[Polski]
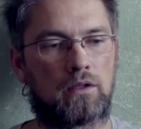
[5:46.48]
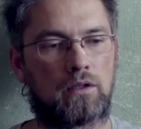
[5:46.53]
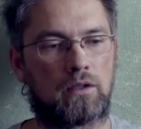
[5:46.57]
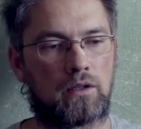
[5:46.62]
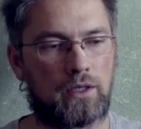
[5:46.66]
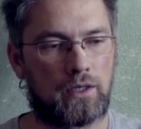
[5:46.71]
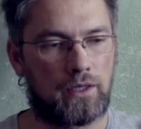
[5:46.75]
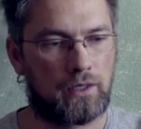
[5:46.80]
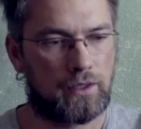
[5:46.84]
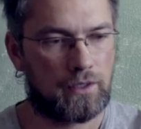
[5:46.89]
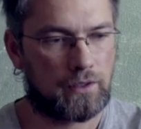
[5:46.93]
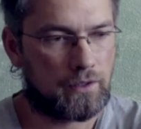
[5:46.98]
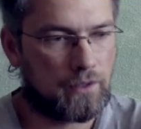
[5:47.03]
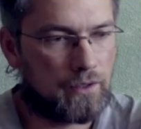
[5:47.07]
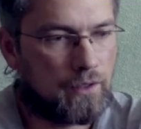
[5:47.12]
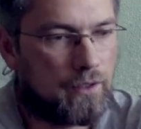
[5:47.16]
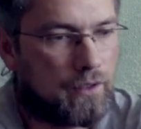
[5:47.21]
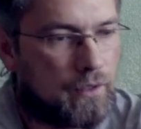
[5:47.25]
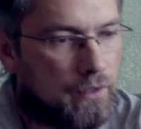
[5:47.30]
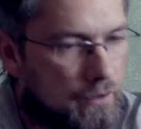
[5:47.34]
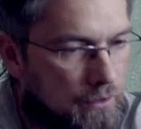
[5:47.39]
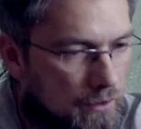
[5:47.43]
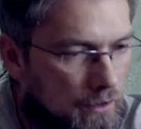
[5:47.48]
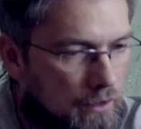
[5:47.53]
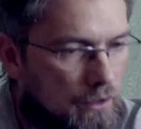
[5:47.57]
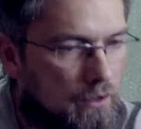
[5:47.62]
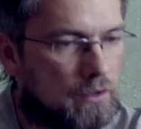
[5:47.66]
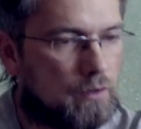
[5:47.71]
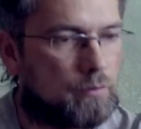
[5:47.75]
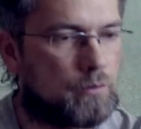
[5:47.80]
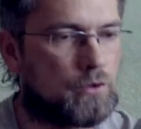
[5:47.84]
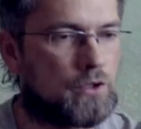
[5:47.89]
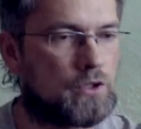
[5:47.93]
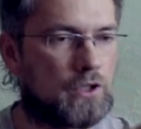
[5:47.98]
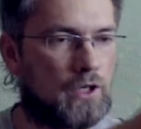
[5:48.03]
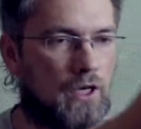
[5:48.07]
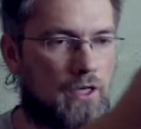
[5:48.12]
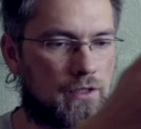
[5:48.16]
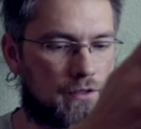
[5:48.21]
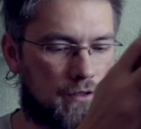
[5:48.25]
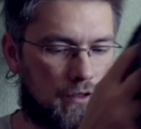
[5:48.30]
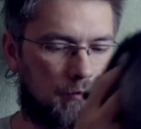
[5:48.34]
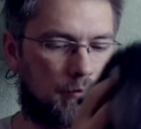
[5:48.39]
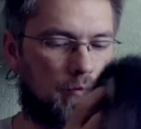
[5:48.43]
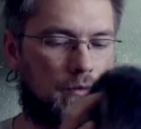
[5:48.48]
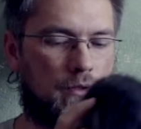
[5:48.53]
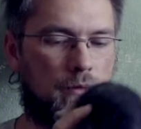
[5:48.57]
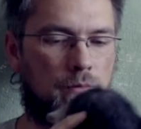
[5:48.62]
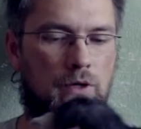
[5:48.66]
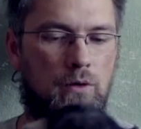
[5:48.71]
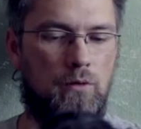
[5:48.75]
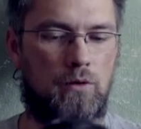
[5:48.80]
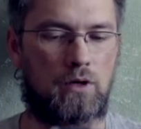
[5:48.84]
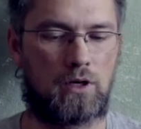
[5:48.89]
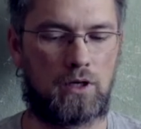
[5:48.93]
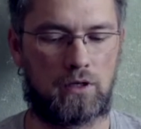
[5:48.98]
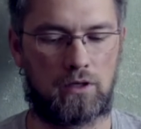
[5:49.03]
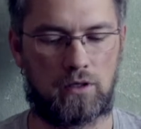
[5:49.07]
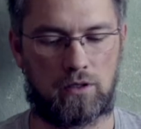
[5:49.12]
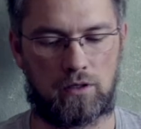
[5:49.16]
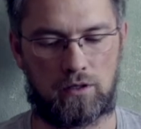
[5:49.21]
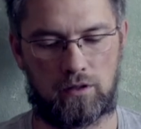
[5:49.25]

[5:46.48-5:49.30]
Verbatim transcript: Ej, ej, nie przeszkadzaj mi, mała.